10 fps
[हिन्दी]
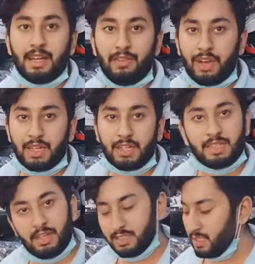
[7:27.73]
साइड
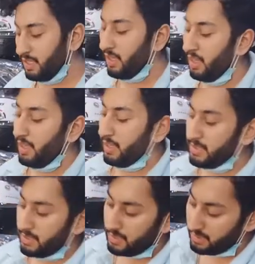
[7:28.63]
रिफ्लेक्टर्स हाँ जी
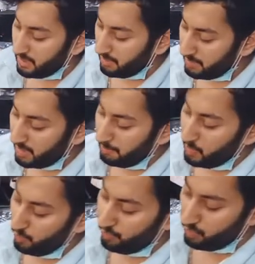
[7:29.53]
इसके अंदर हमने ये
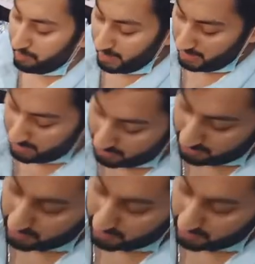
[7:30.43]
पी फोम है इसके